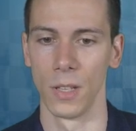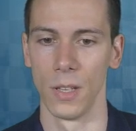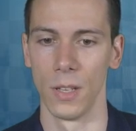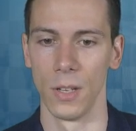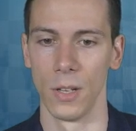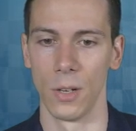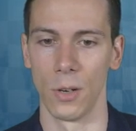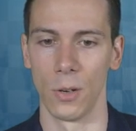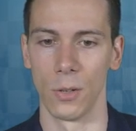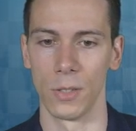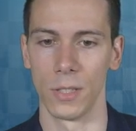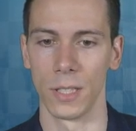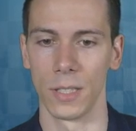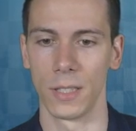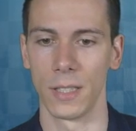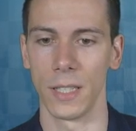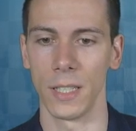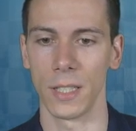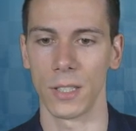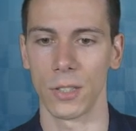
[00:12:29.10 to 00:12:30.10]
Und ihr
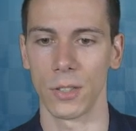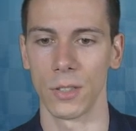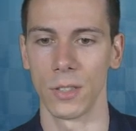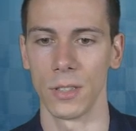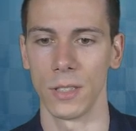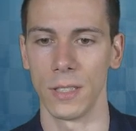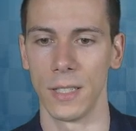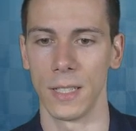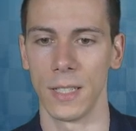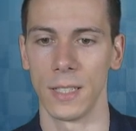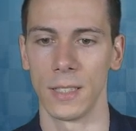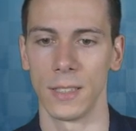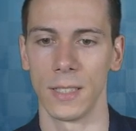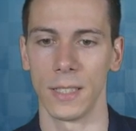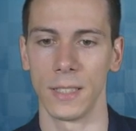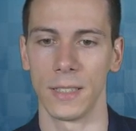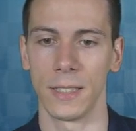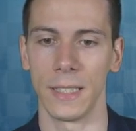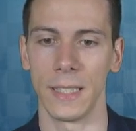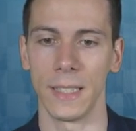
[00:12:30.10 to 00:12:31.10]
seht schon, ja,
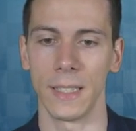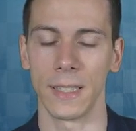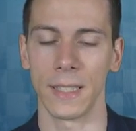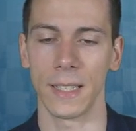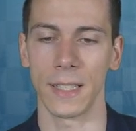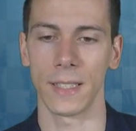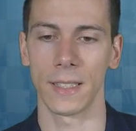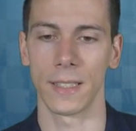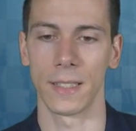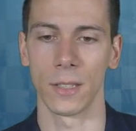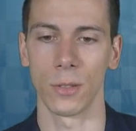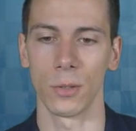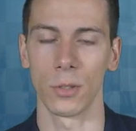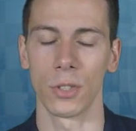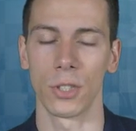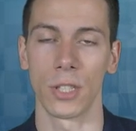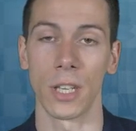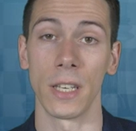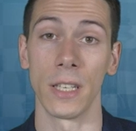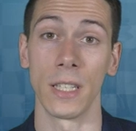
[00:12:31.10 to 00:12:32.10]
der D6, der
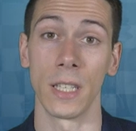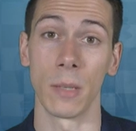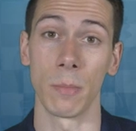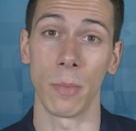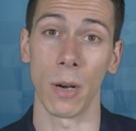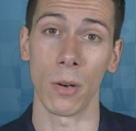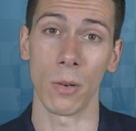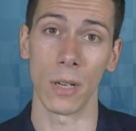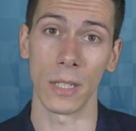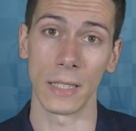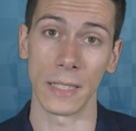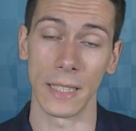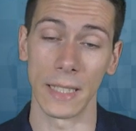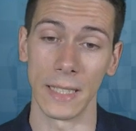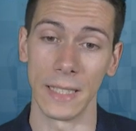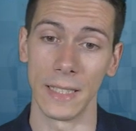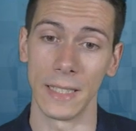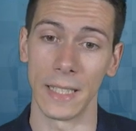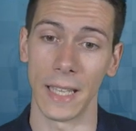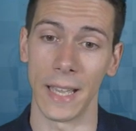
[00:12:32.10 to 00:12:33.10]
rückständige Bauer, der
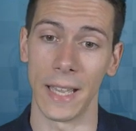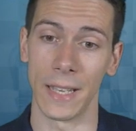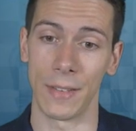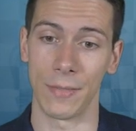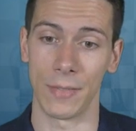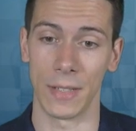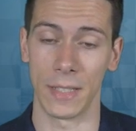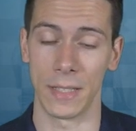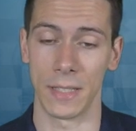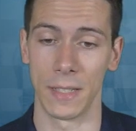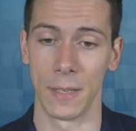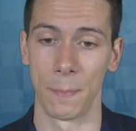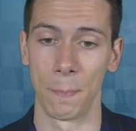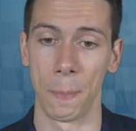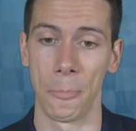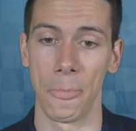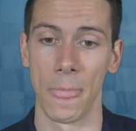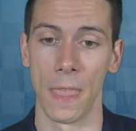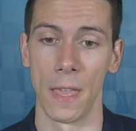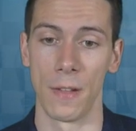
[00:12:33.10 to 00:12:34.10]
ist etwas
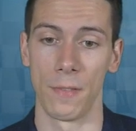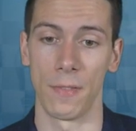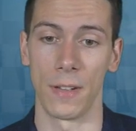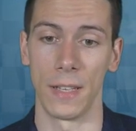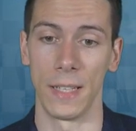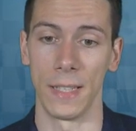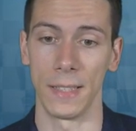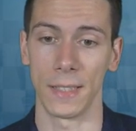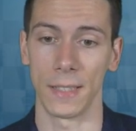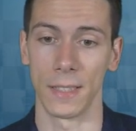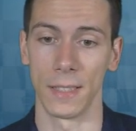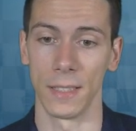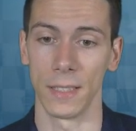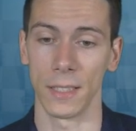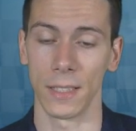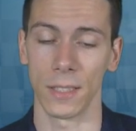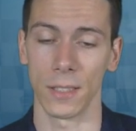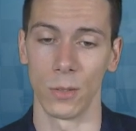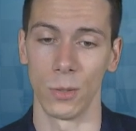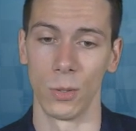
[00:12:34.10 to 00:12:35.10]

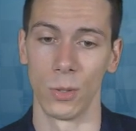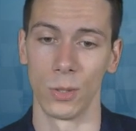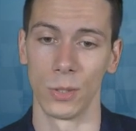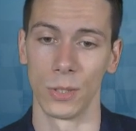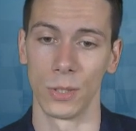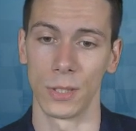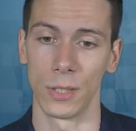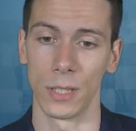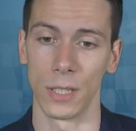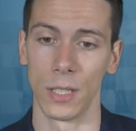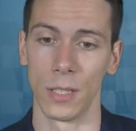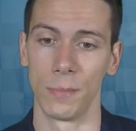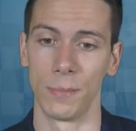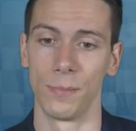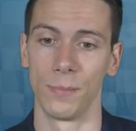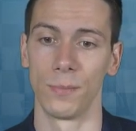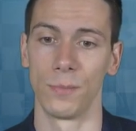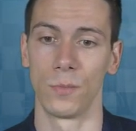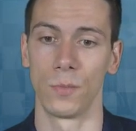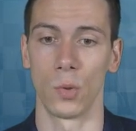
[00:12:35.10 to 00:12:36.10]
verletzlich und
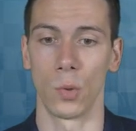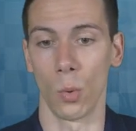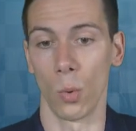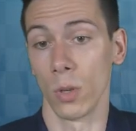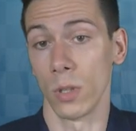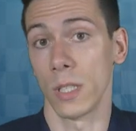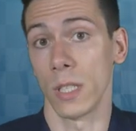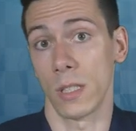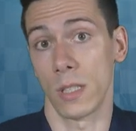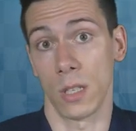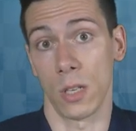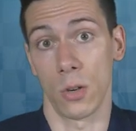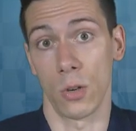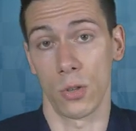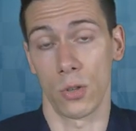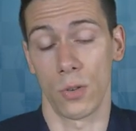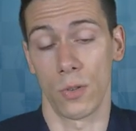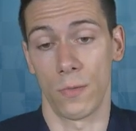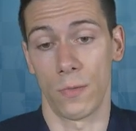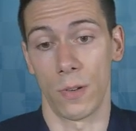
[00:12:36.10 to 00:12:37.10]
ähm, droht jetzt auch
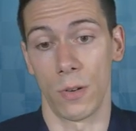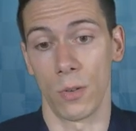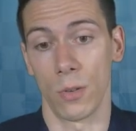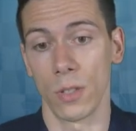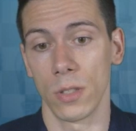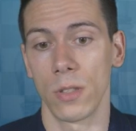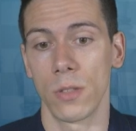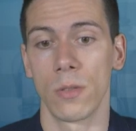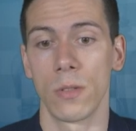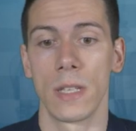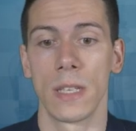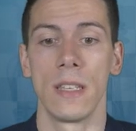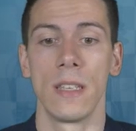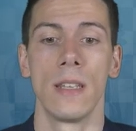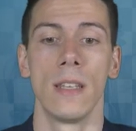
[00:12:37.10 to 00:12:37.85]
schon verloren zu gehen.